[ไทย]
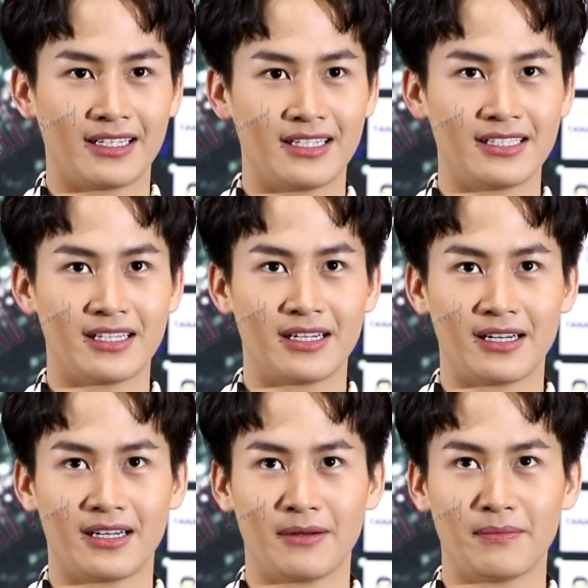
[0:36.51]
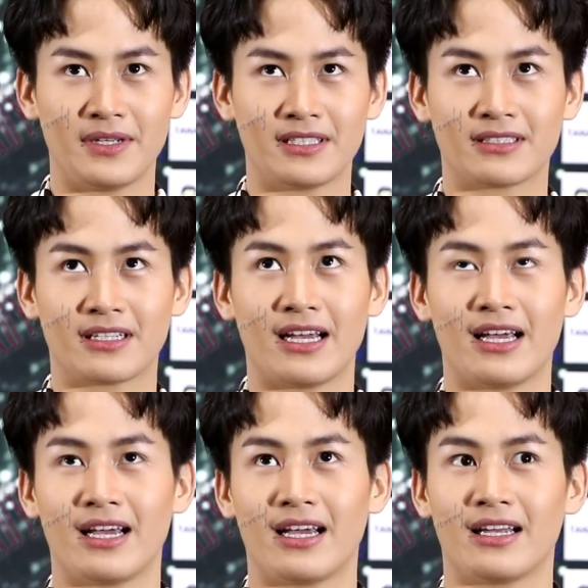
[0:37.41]
น่าจะมิสแกร
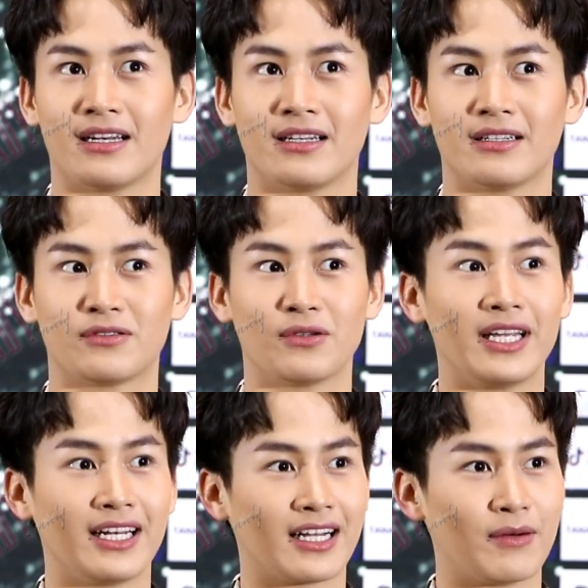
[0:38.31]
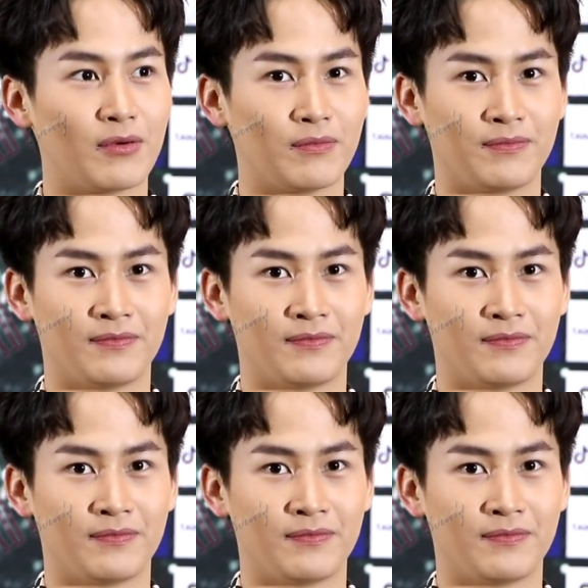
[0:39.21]
นสุรินทร์ครับผม